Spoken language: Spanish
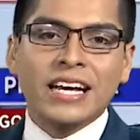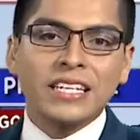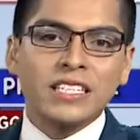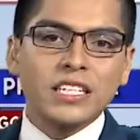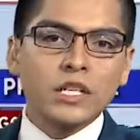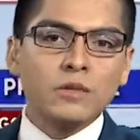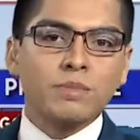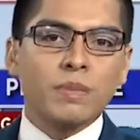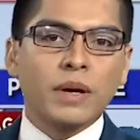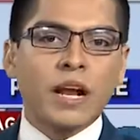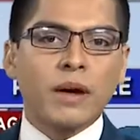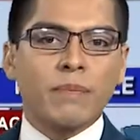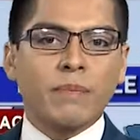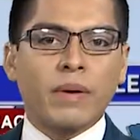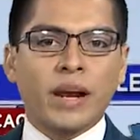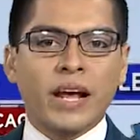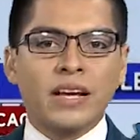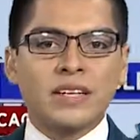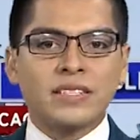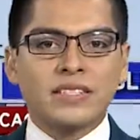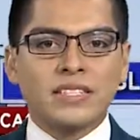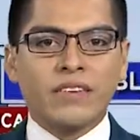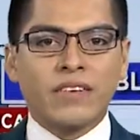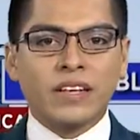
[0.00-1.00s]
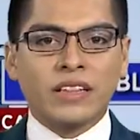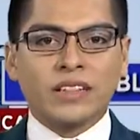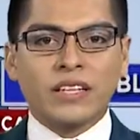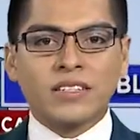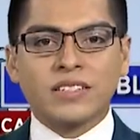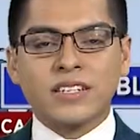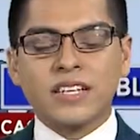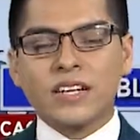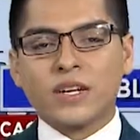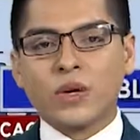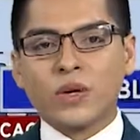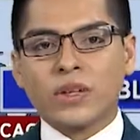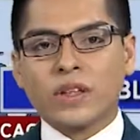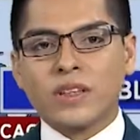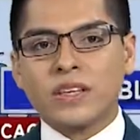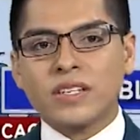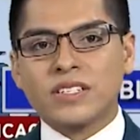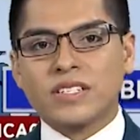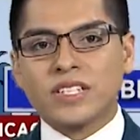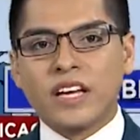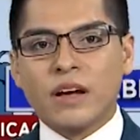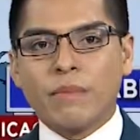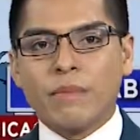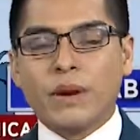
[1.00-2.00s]
¿Qué se espera para este 25 de
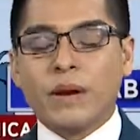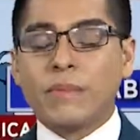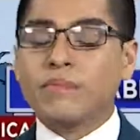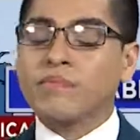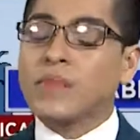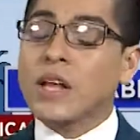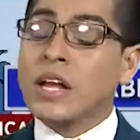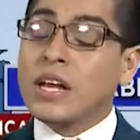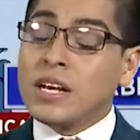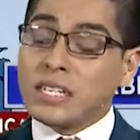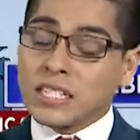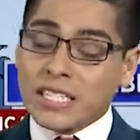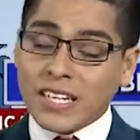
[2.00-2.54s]
diciembre?